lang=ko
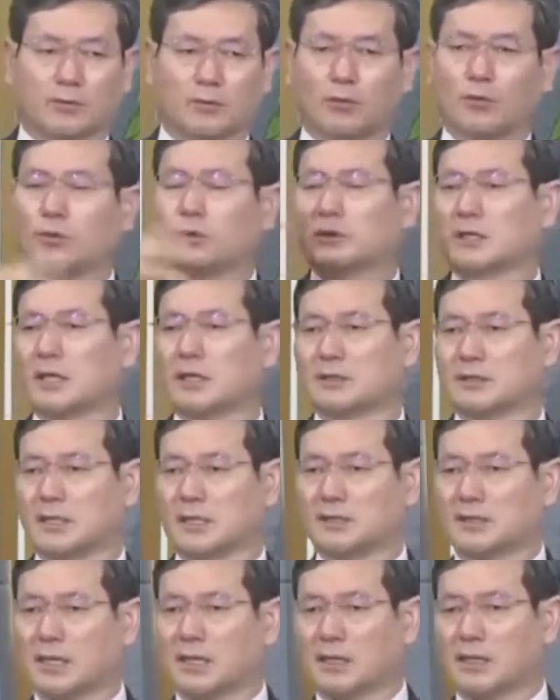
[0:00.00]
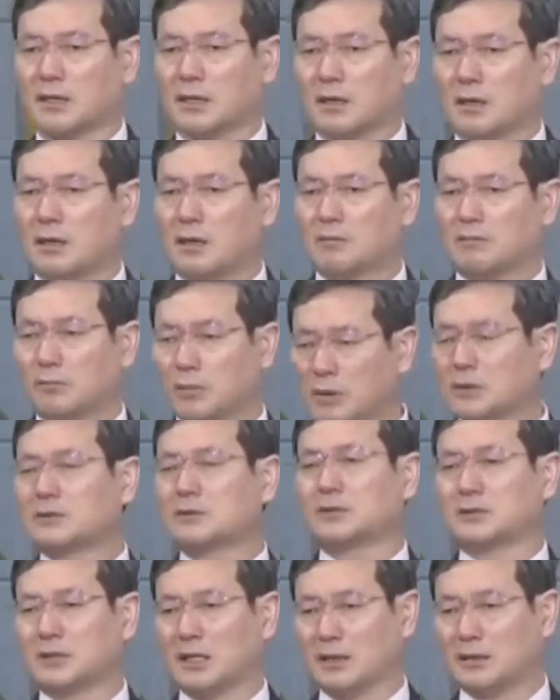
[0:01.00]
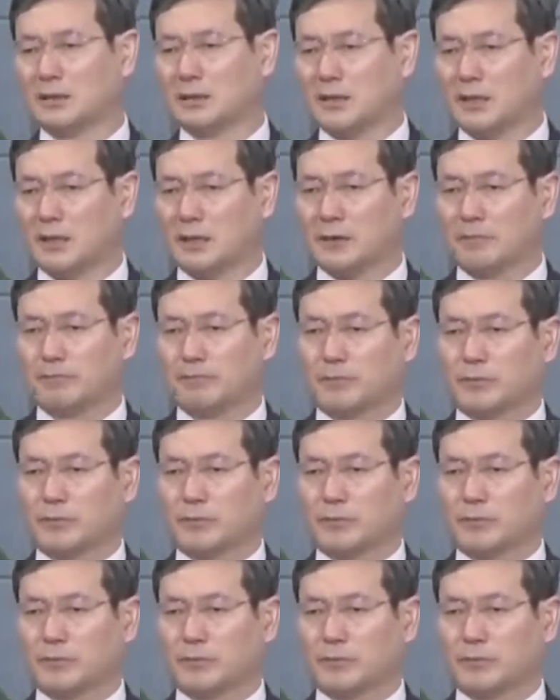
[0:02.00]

5대 제사가 뭘 뜻하느냐?